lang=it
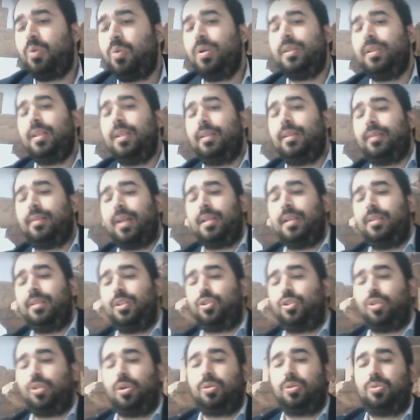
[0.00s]
E quindi tra i
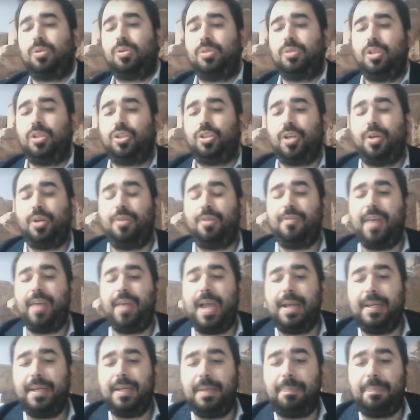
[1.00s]
18 e i 19
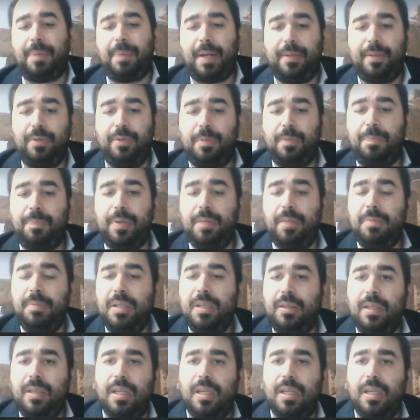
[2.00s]
anni prendo i primi